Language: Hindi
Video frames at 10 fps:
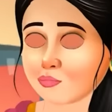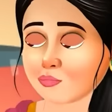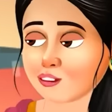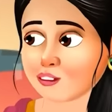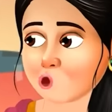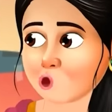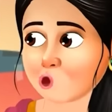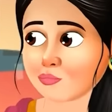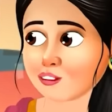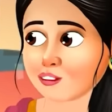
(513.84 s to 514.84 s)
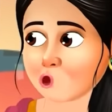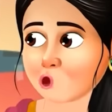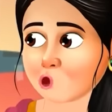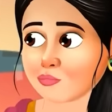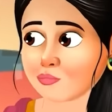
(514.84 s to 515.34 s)
वो बढ़िया है
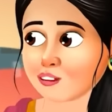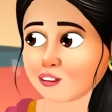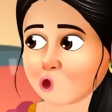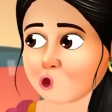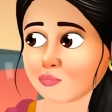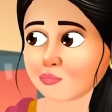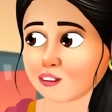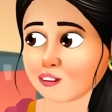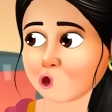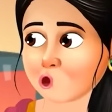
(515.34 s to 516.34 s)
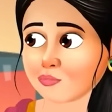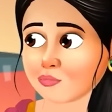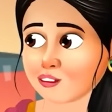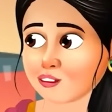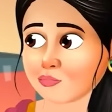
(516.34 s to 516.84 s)
आप बताइए भैया भाभी कैसे हैं